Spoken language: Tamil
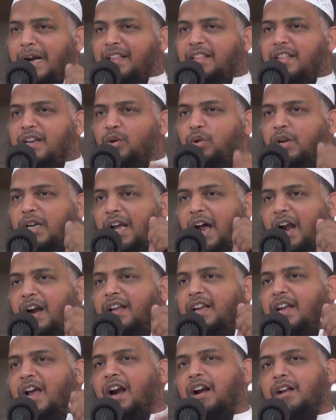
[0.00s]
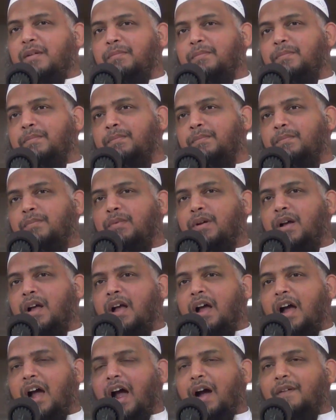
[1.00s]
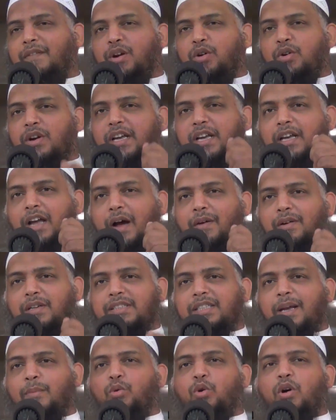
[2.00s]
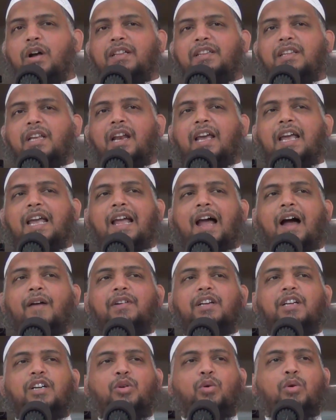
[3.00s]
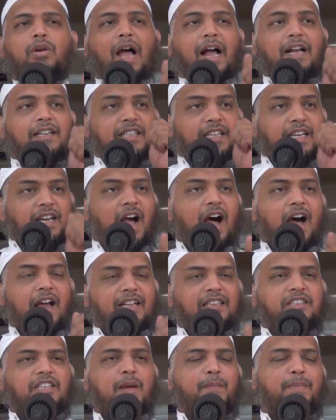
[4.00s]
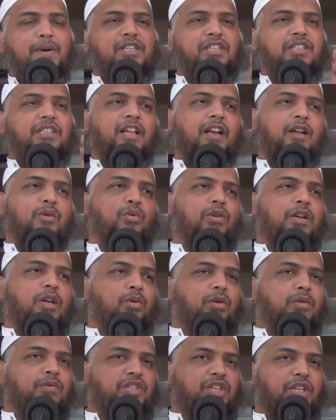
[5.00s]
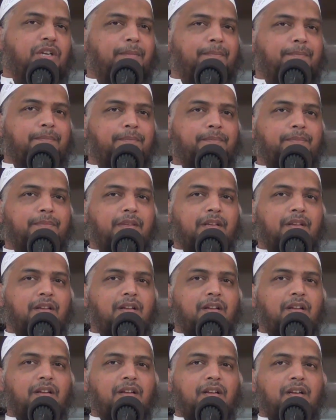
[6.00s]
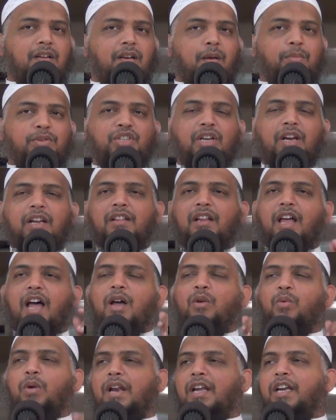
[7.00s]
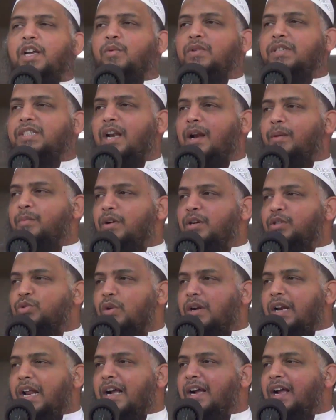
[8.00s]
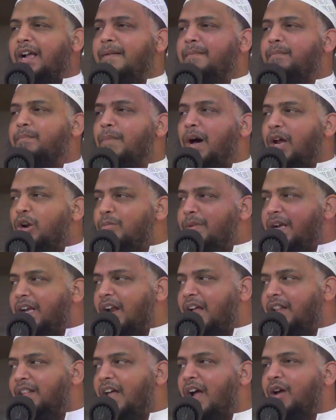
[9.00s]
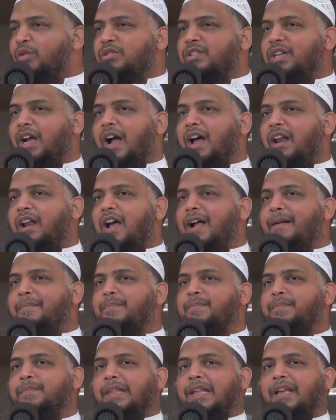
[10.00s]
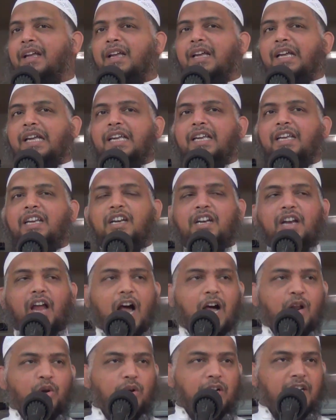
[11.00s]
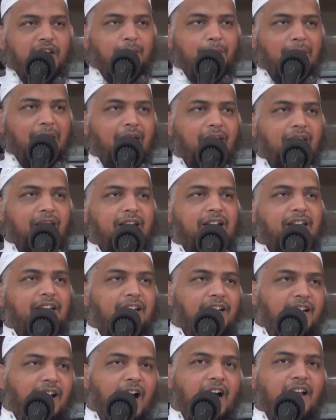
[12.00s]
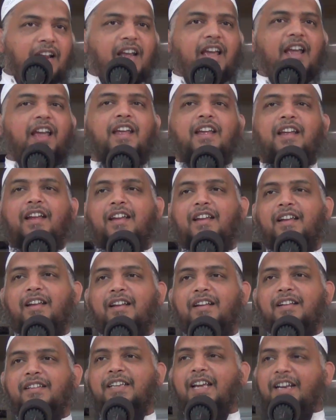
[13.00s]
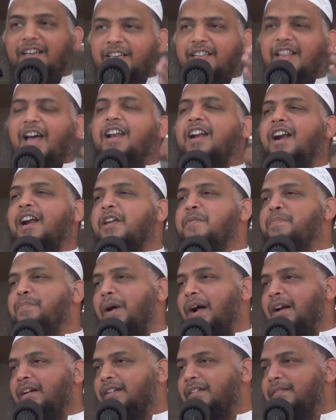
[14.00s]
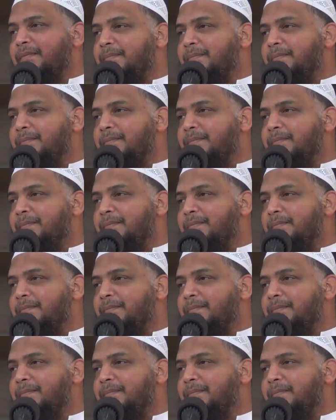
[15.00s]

மனிதனுடைய அடையாளம் அவனுடைய சமூகத்திலே அவனுக்கு ஒரு அங்கீகாரத்தை பெற்று தரக்கூடிய ஒரு விஷயம் நபிசுல்லாஹு அலைஹி வசல்லம் அவங்க சொல்றாங்க மறுமையில் அல்லாஹு சாலா இன்னாருடைய மகன் இன்னாரே என்றுதான் அழைப்பான்